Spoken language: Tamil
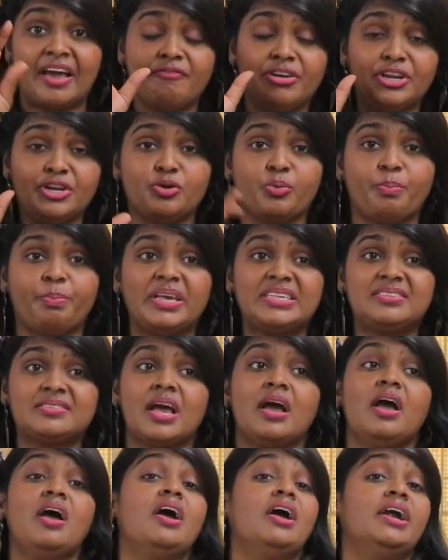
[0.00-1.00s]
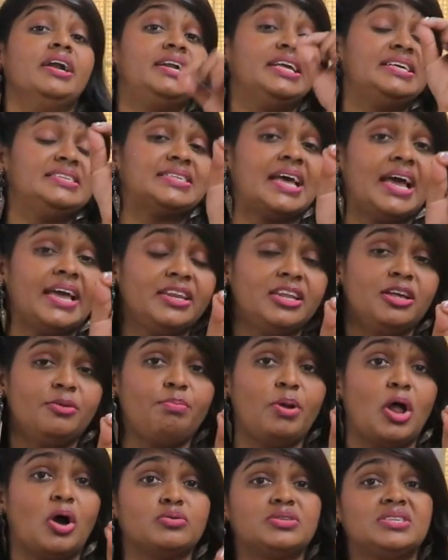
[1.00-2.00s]
லெவன் ருபீஸ்
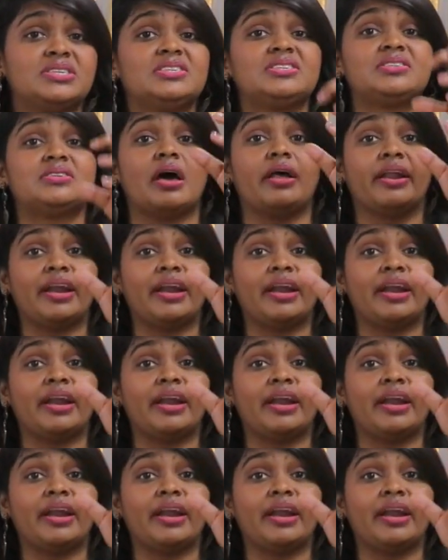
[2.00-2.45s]
டிசைனர் ப்ளவுசஸ்